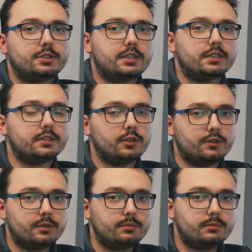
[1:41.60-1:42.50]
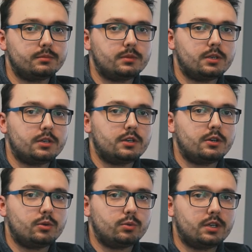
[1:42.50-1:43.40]
przedziale cenowym
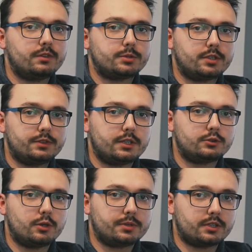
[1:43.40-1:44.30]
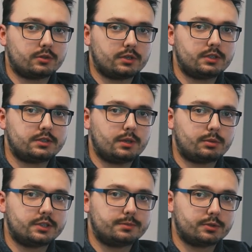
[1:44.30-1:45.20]
uda Wam się wynająć operatora z
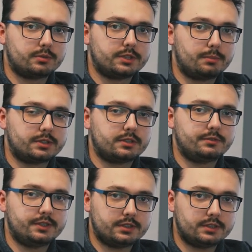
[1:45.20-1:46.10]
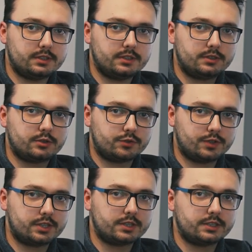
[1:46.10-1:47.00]
całkiem sporym zapleczem wiedzy,
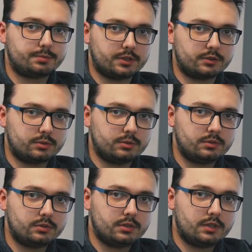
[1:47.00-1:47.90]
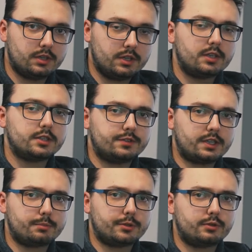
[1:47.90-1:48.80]
doświadczenia i sprzętu,
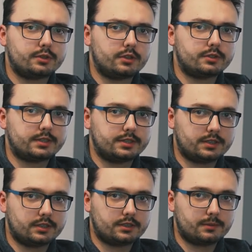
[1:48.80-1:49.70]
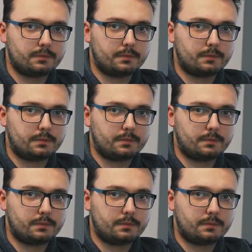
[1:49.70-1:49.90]
zwykle pracującego z asystentem.